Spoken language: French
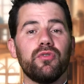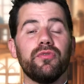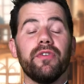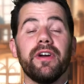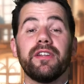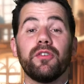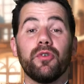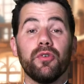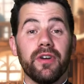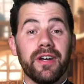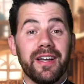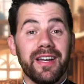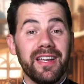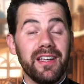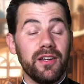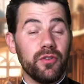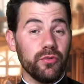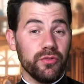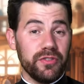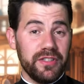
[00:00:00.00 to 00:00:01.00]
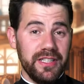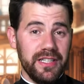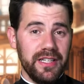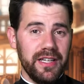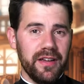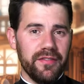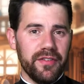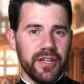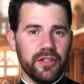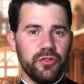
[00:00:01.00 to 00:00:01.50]
tu vas être
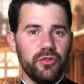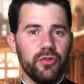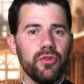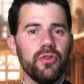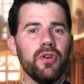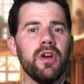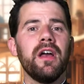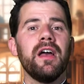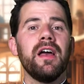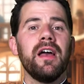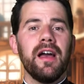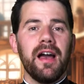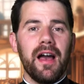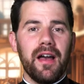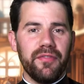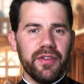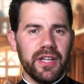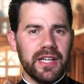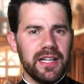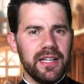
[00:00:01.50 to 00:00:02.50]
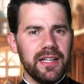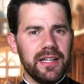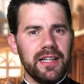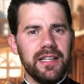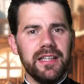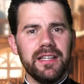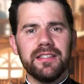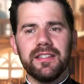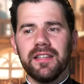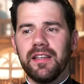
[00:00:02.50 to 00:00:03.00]
réconcilié avec Dieu, avec
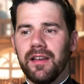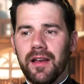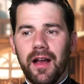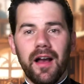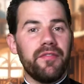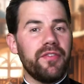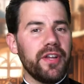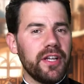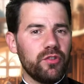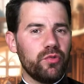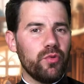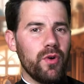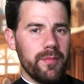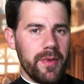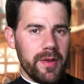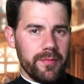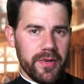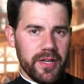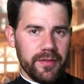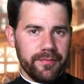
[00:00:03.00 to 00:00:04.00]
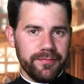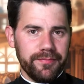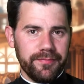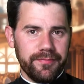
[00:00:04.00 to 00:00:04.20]
l'Église et avec toi-même.